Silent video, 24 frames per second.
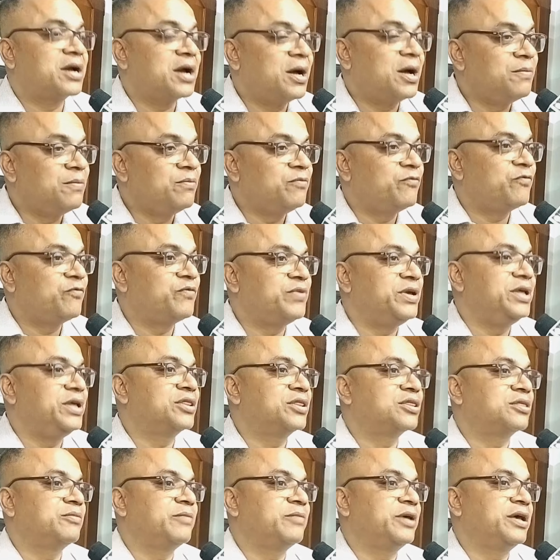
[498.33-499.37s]
कम
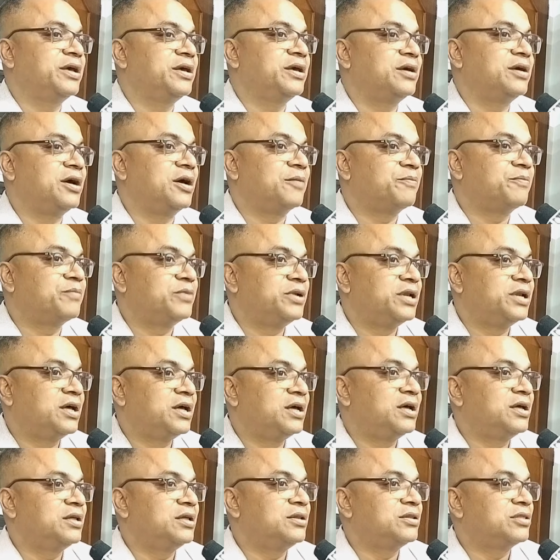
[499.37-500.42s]
फीस में
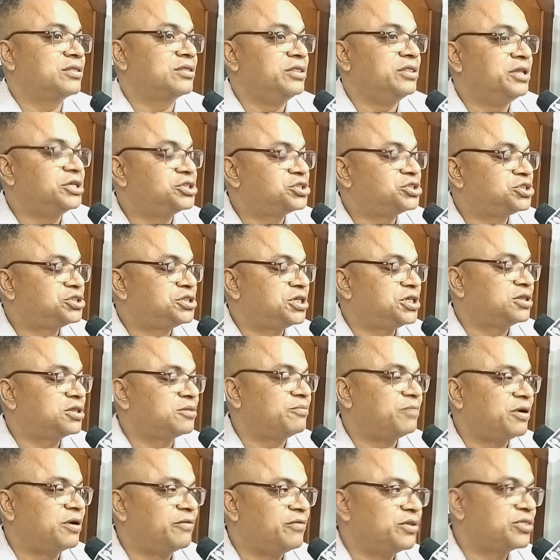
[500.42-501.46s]
अपना निश्चित
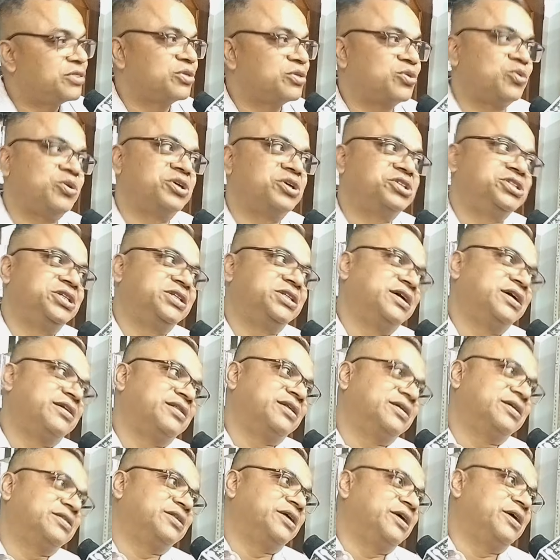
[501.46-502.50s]
भविष्य सुरक्षित कर
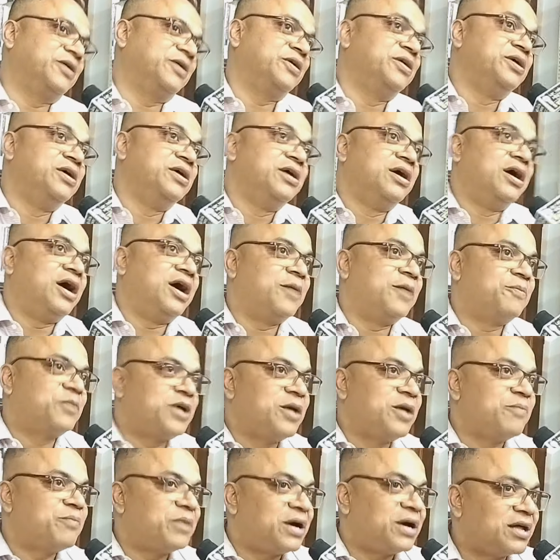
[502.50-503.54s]
सकते हैं
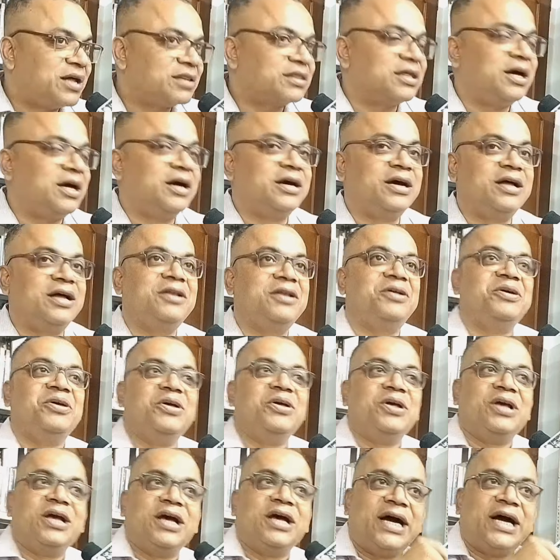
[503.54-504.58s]
आपके पास अगर
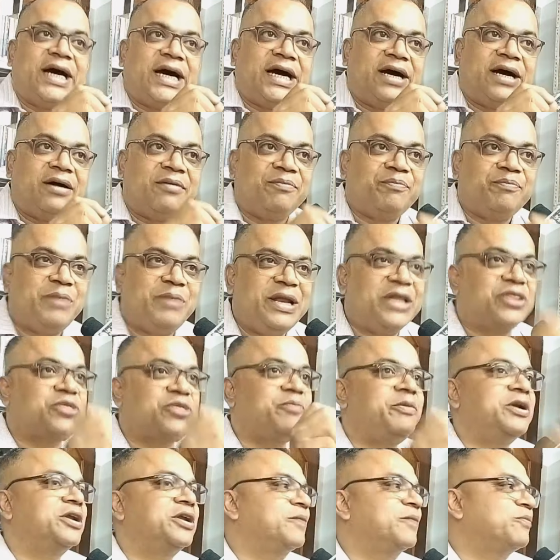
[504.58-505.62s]

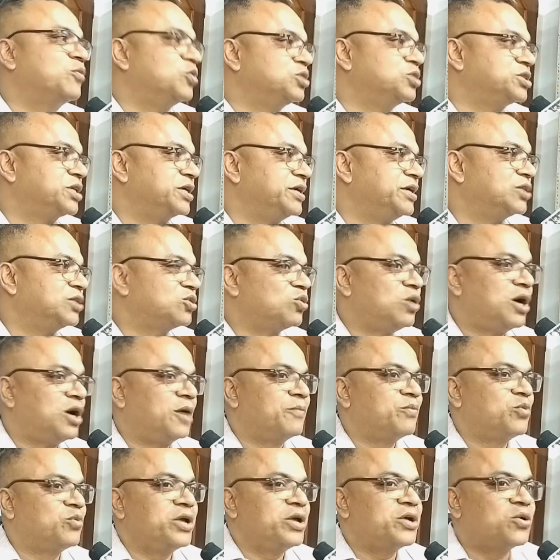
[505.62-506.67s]
प्लेसमेंट आपको चाहिए तो
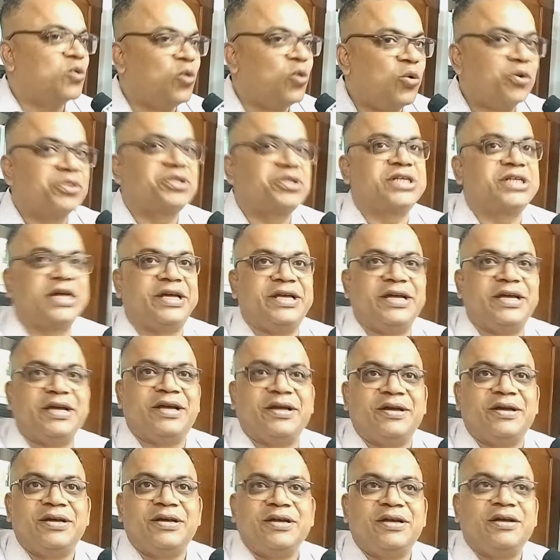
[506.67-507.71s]
आपको एक कोर्स
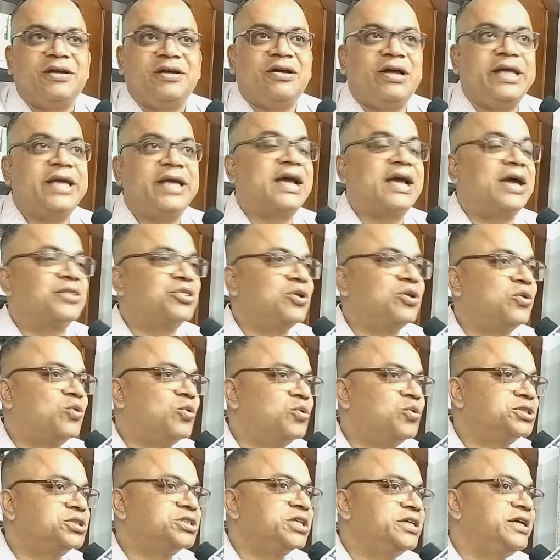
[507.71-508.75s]
चाहिए बिल्कुल एक ऐसा
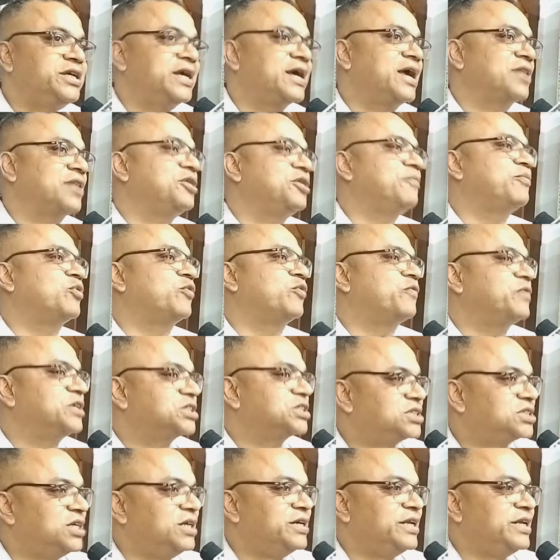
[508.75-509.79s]
कोर्स चाहिए एक ऐसी
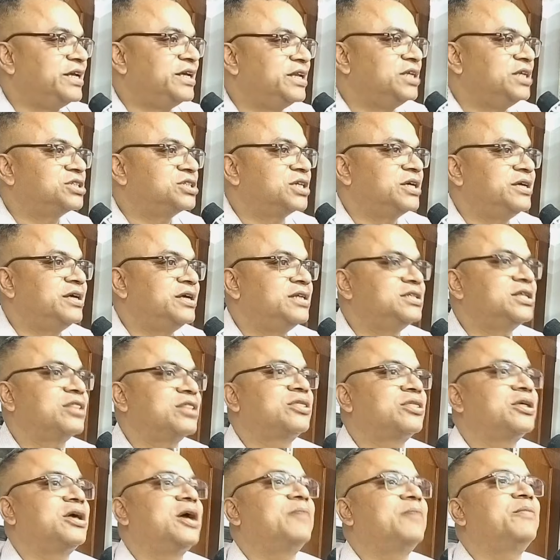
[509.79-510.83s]
प्रोफेशनल डिग्री चाहिए
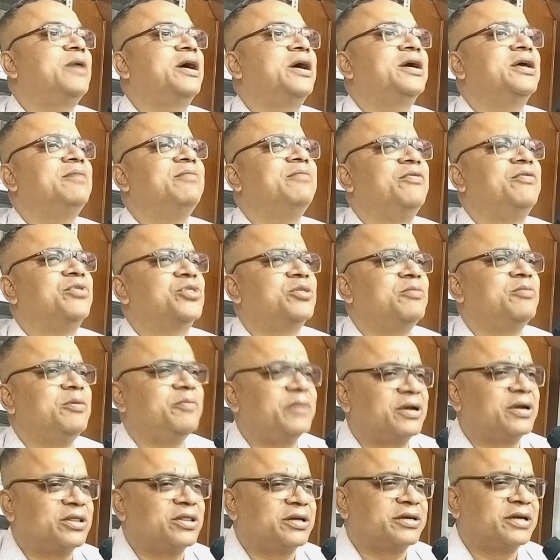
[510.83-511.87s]
जिससे आप आगे भविष्य में
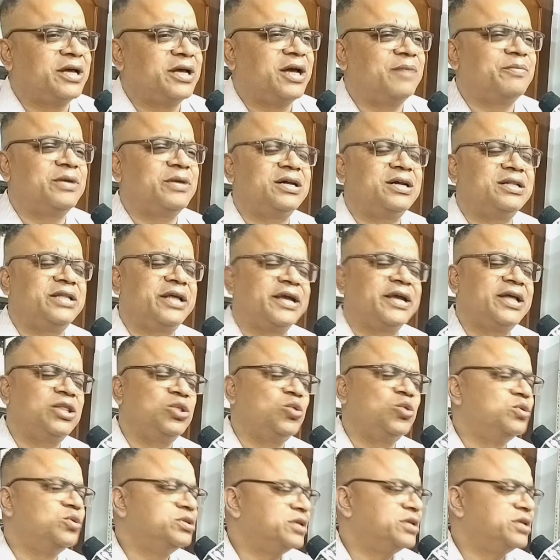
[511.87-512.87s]
बढ़ सकें आप अगर देखें